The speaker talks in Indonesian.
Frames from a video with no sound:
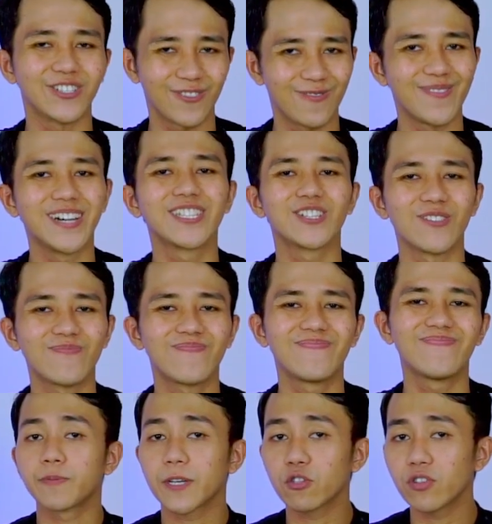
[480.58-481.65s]
coba sob.
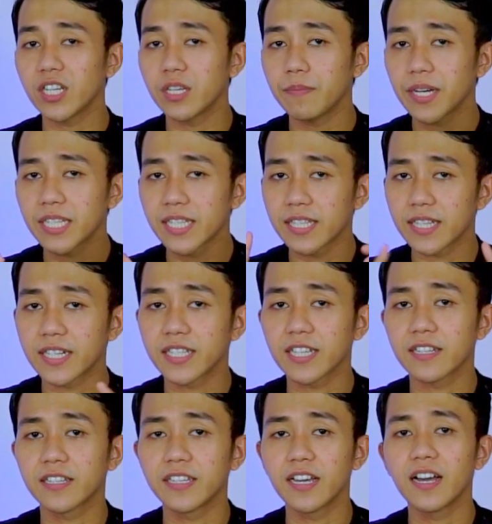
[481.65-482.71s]
Sepatu ini masih
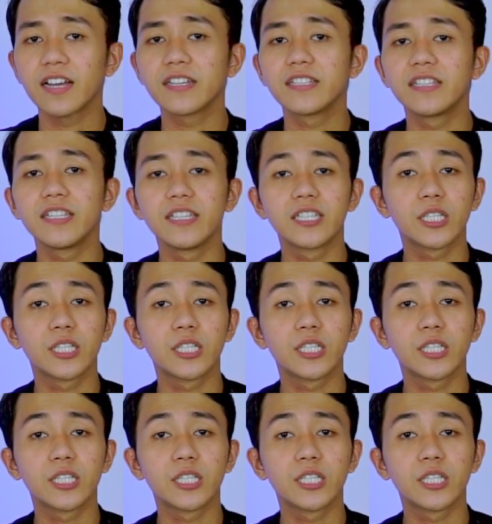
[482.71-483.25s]
tersedia di